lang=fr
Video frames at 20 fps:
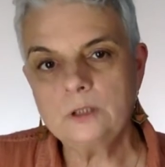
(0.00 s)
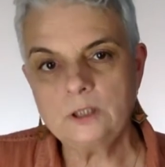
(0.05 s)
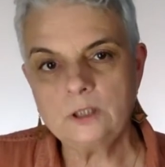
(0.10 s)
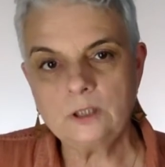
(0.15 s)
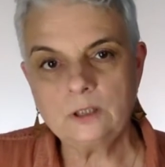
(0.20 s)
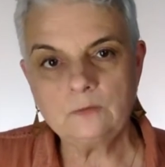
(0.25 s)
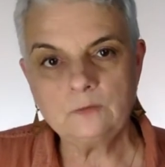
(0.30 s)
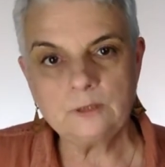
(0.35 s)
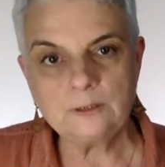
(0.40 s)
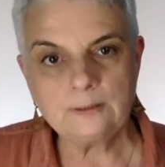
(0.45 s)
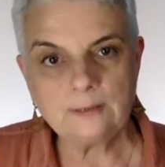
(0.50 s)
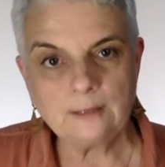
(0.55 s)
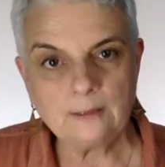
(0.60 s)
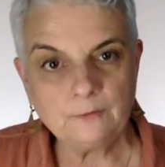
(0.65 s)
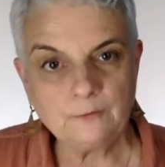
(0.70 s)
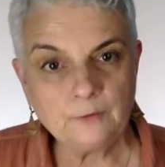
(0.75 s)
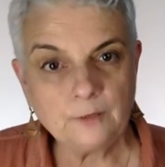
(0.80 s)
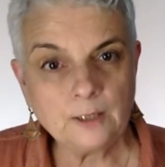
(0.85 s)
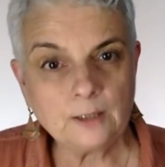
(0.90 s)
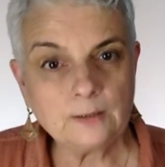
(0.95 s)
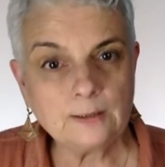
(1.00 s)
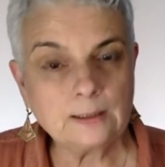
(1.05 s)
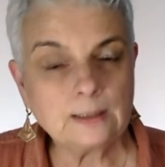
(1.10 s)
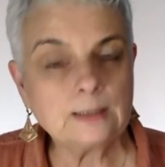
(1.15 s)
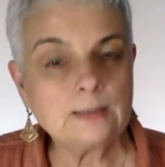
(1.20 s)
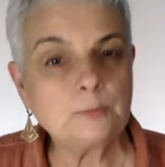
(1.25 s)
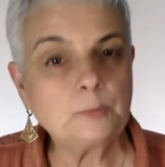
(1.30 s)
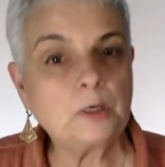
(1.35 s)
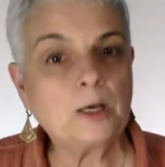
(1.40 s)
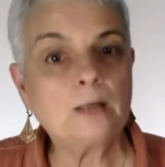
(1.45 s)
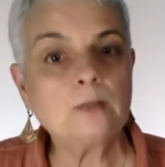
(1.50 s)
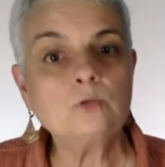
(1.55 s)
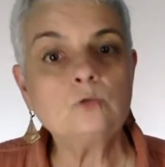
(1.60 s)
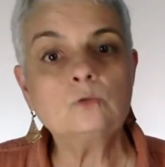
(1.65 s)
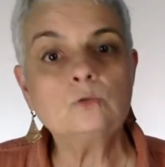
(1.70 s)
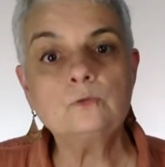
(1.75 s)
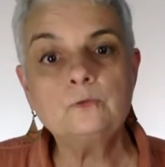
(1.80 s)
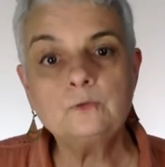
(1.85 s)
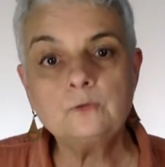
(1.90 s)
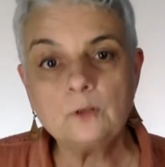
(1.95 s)
et je t'invite à faire des
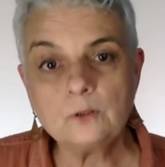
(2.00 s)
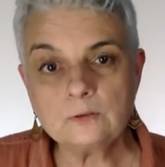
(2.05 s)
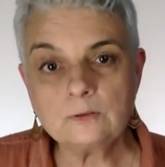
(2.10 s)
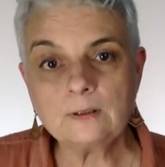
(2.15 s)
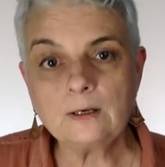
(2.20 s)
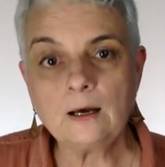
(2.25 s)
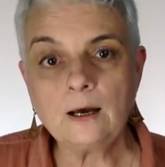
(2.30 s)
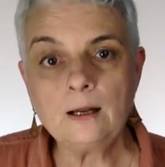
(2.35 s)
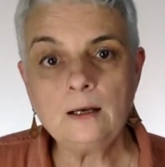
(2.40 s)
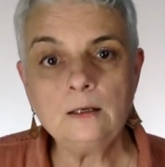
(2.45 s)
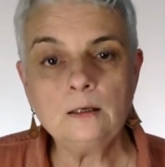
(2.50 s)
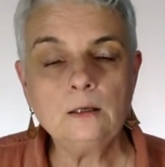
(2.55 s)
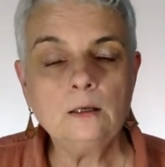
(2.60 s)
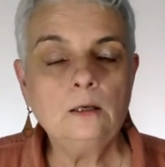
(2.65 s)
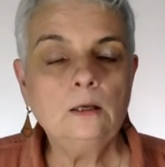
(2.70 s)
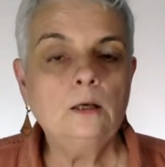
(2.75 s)
respirations ventrales